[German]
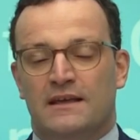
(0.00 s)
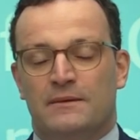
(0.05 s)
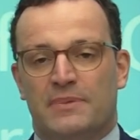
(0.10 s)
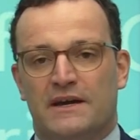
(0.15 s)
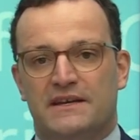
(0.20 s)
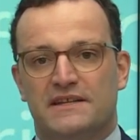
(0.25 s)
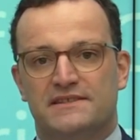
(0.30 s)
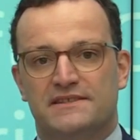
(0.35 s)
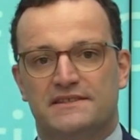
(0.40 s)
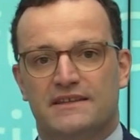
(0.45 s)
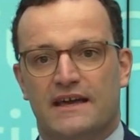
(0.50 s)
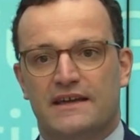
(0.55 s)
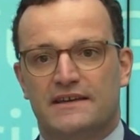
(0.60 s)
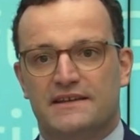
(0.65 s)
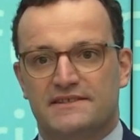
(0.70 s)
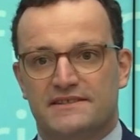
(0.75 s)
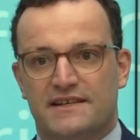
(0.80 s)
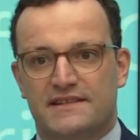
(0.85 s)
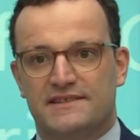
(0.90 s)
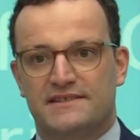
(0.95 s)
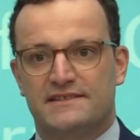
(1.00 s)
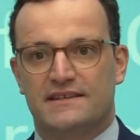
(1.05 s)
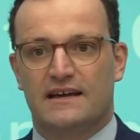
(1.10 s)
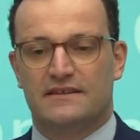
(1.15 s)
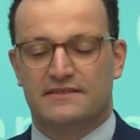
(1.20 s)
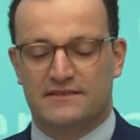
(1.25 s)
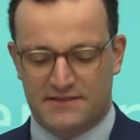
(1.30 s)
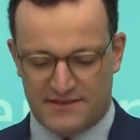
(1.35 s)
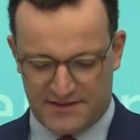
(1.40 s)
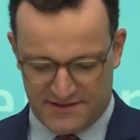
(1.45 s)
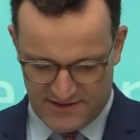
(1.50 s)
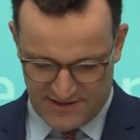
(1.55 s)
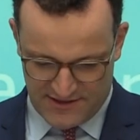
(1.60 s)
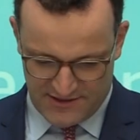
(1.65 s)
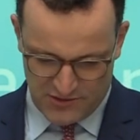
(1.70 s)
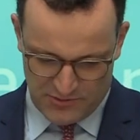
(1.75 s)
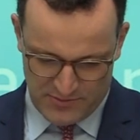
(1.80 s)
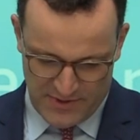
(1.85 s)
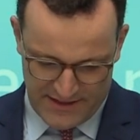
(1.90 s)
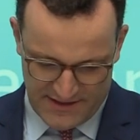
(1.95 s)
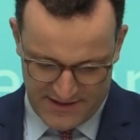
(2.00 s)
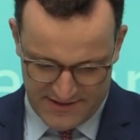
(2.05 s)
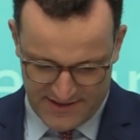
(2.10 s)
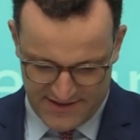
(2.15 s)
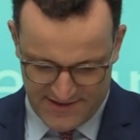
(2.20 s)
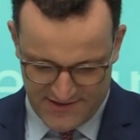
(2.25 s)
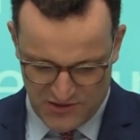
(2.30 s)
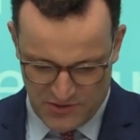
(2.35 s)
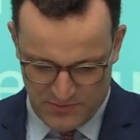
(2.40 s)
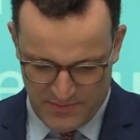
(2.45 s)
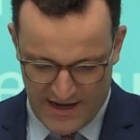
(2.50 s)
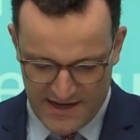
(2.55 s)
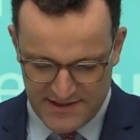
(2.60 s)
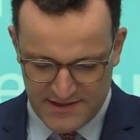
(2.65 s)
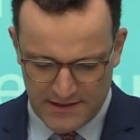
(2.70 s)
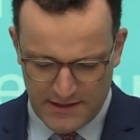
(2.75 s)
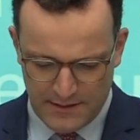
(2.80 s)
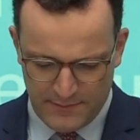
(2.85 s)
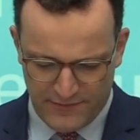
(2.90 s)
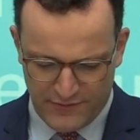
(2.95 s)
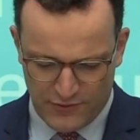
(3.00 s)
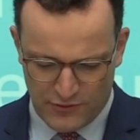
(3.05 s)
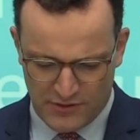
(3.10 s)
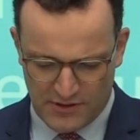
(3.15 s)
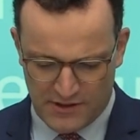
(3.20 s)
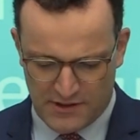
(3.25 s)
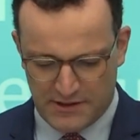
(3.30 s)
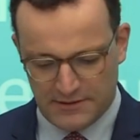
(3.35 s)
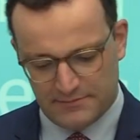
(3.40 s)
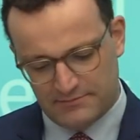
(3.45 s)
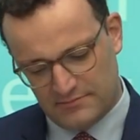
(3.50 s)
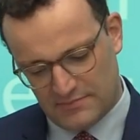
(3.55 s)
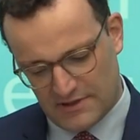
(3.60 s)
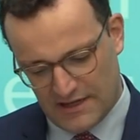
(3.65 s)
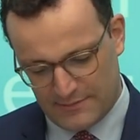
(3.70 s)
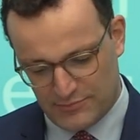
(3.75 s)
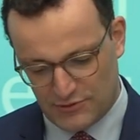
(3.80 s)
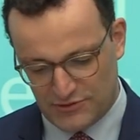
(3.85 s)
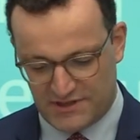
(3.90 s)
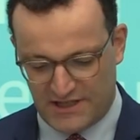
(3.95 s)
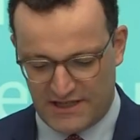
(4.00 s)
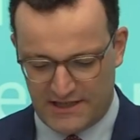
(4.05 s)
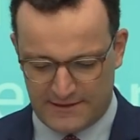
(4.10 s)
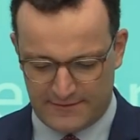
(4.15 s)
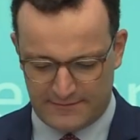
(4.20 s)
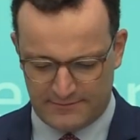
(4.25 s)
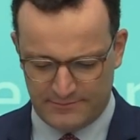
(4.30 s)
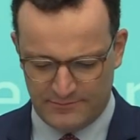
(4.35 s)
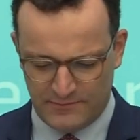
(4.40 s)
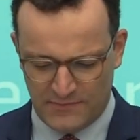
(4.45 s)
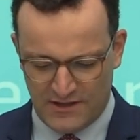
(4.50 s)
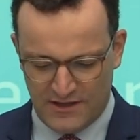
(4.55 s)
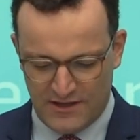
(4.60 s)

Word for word: Bei diesen drei Gesetzen handelt es sich um ein Gesetz zur Masernimpfung, Apotheken,